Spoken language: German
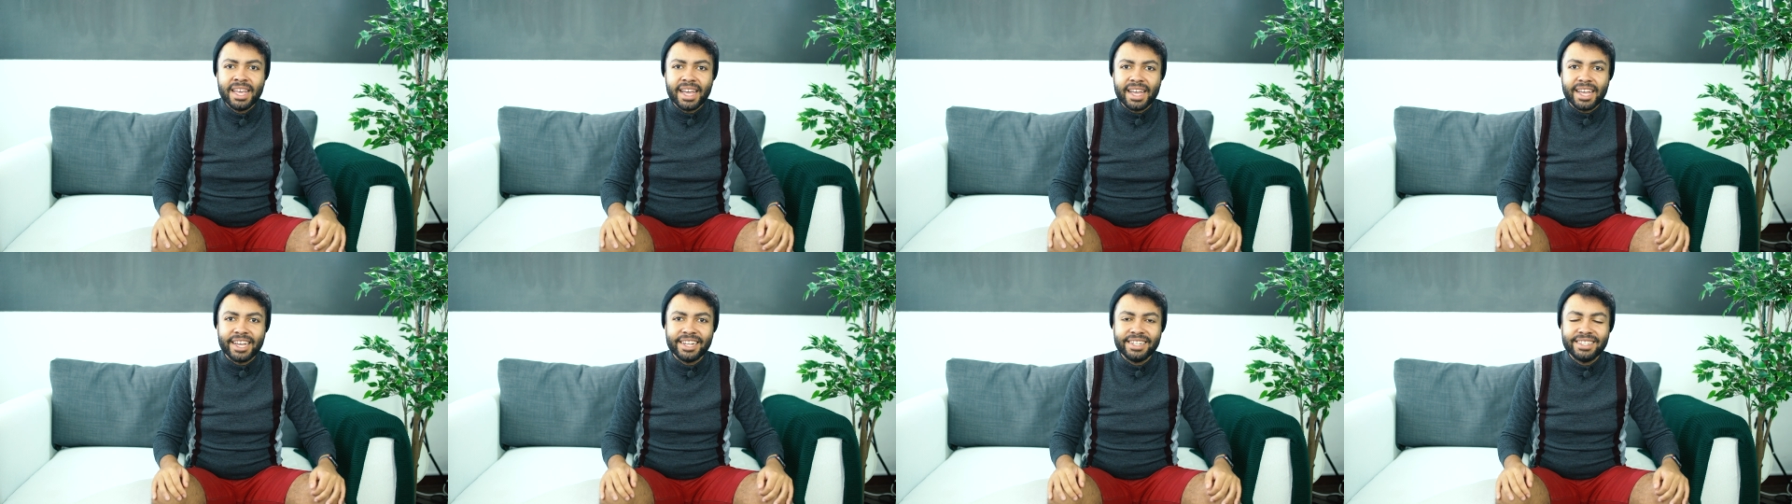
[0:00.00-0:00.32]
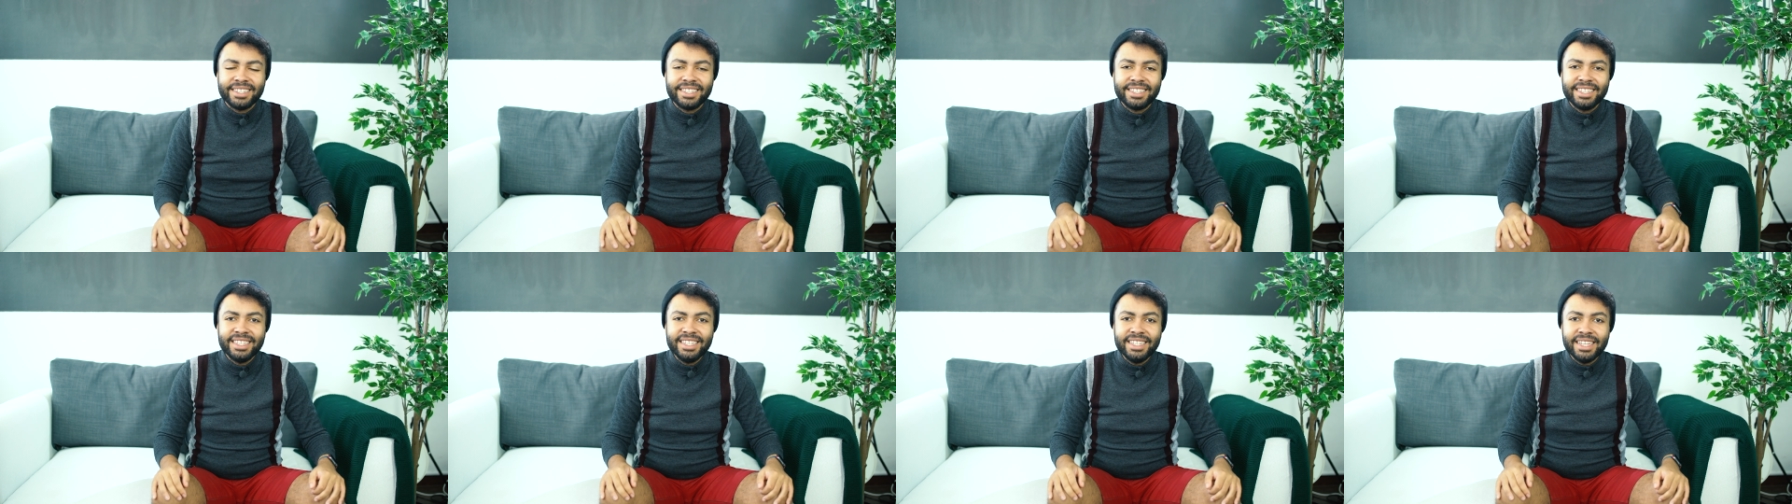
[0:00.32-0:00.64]
Äh,
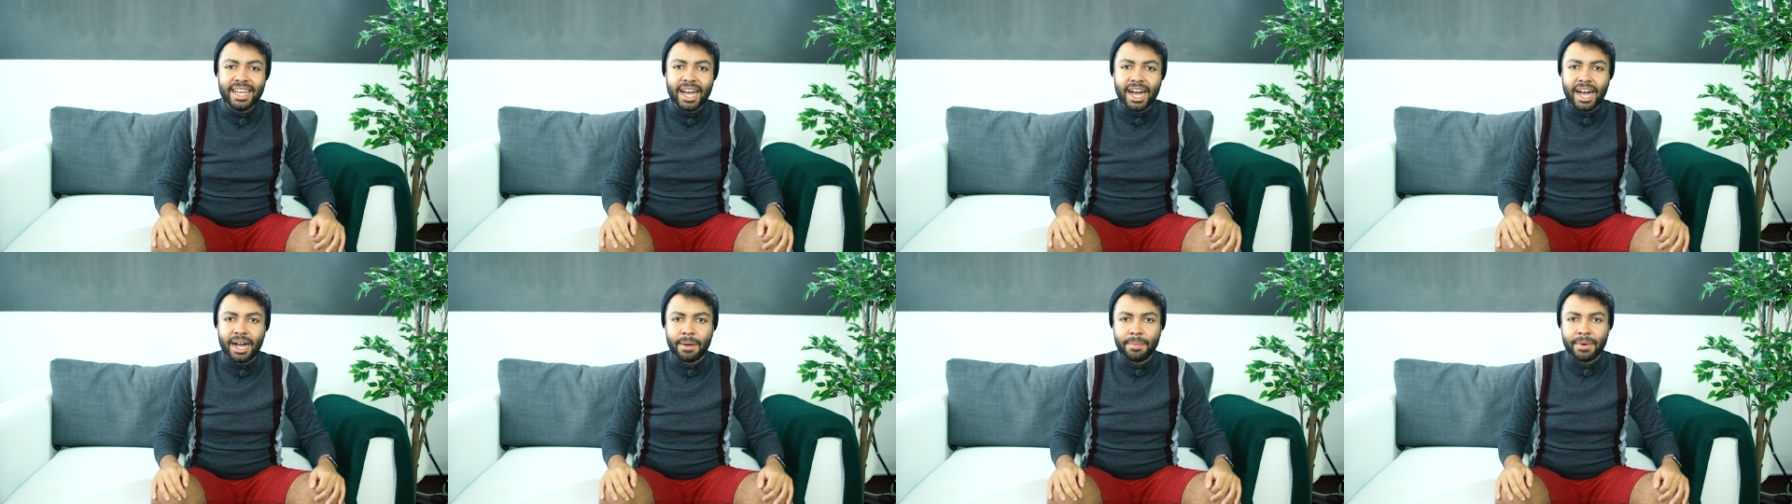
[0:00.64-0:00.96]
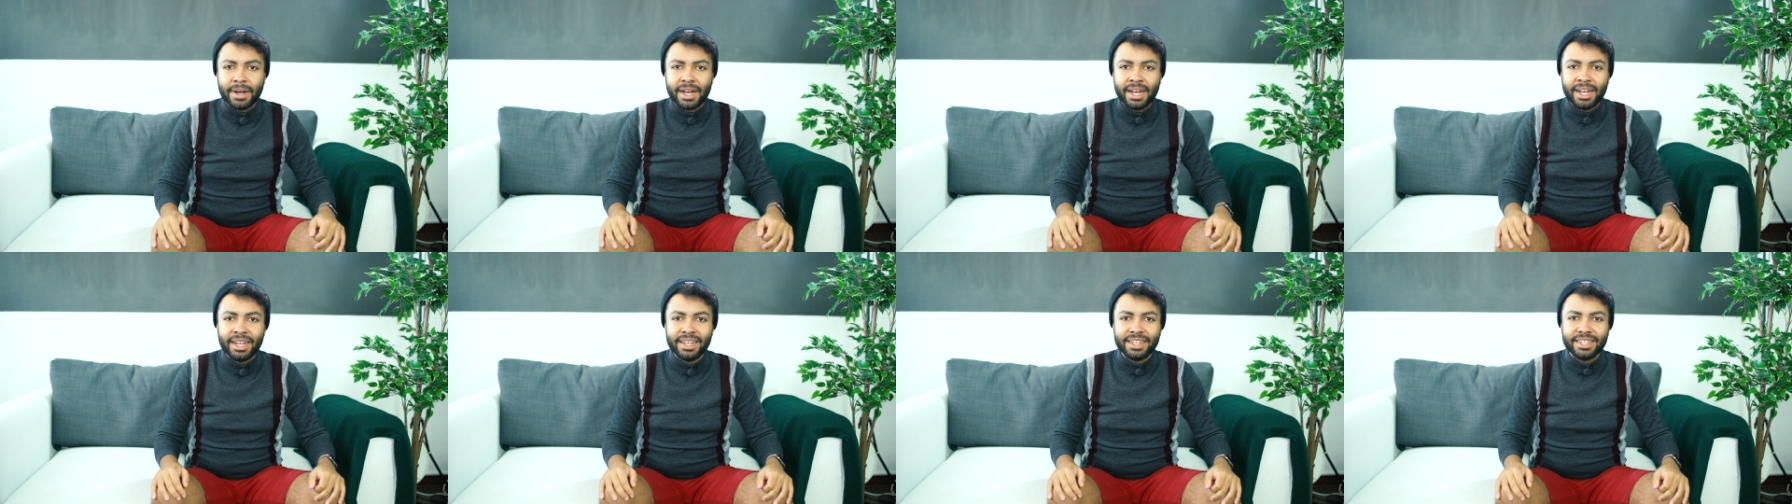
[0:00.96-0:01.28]
die
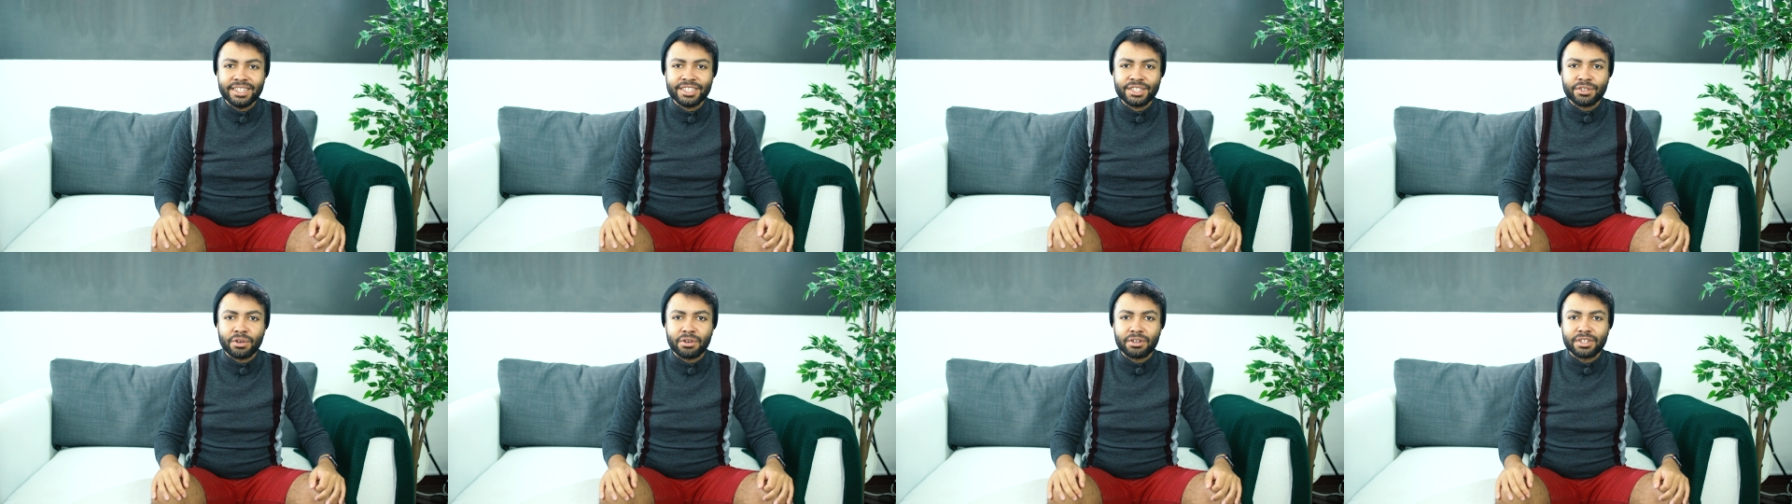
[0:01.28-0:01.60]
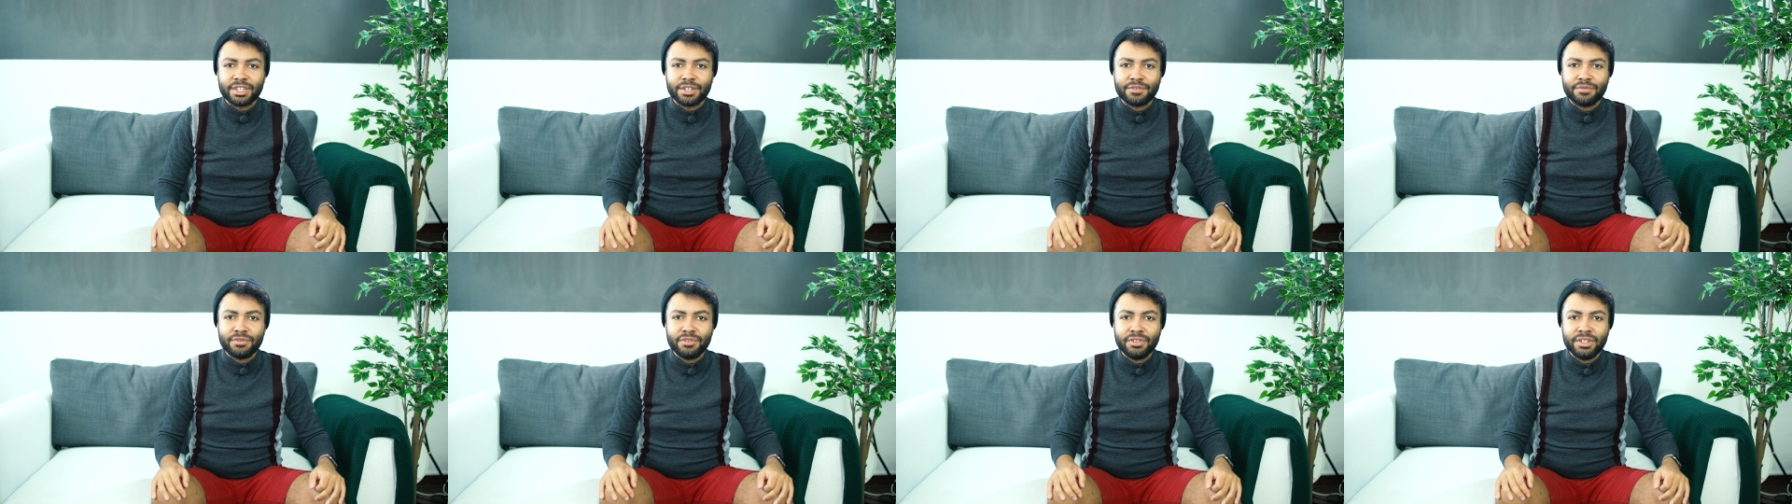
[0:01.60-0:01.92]
aber
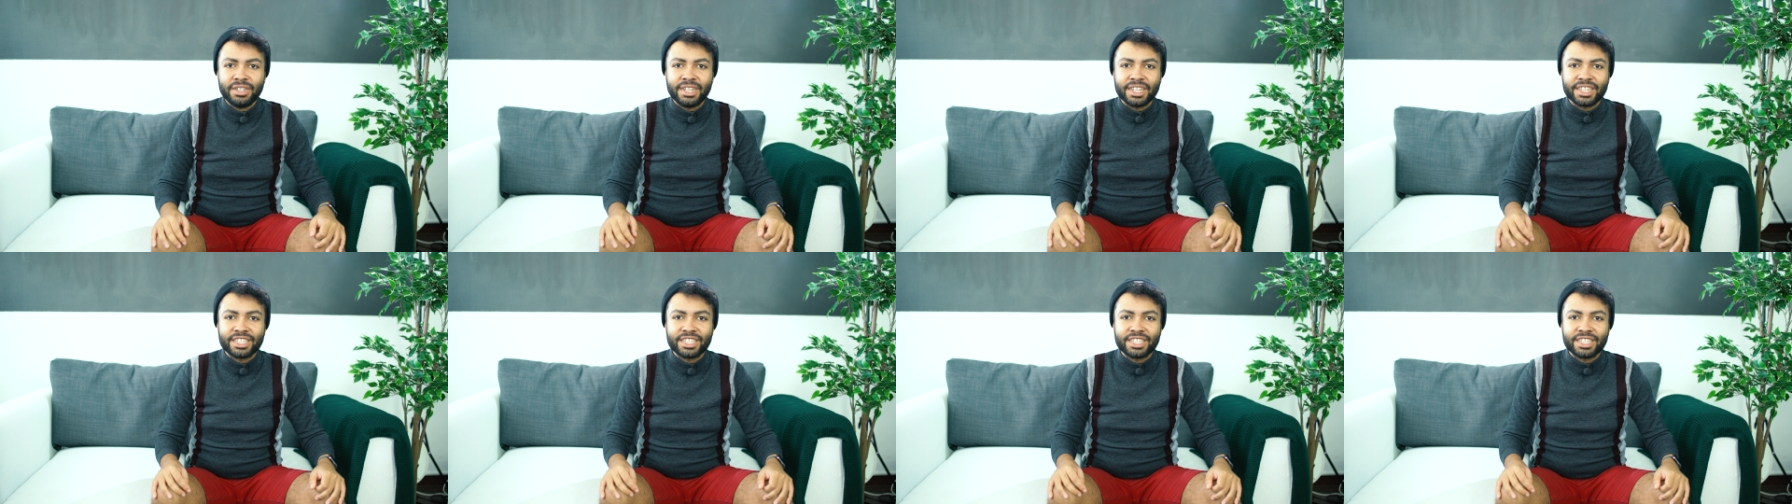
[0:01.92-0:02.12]
sorgt dafür,